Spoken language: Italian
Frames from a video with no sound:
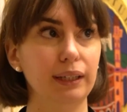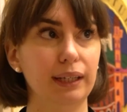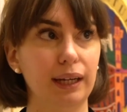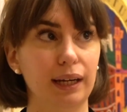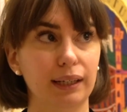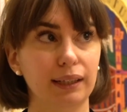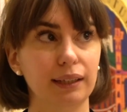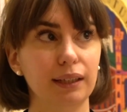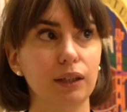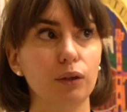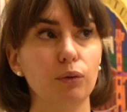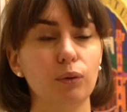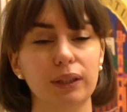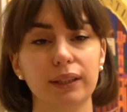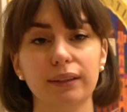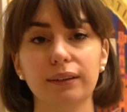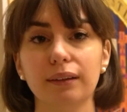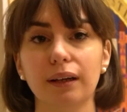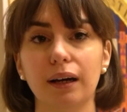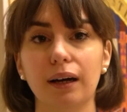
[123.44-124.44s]
e anche le
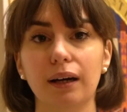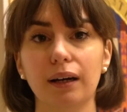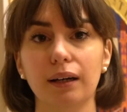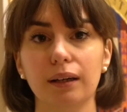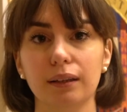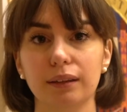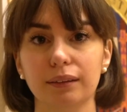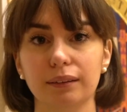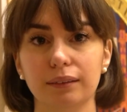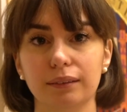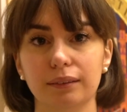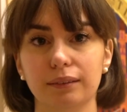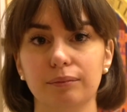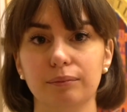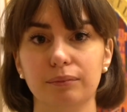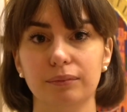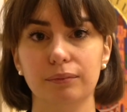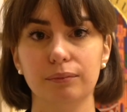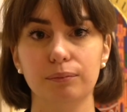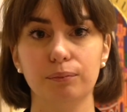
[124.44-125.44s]
qualità
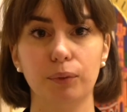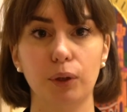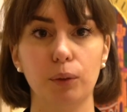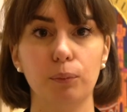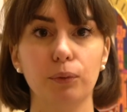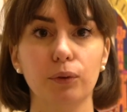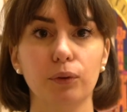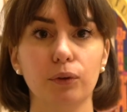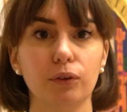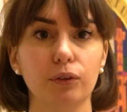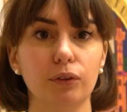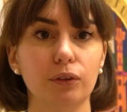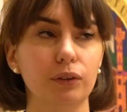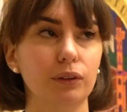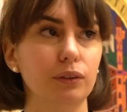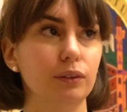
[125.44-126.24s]
mh, proprio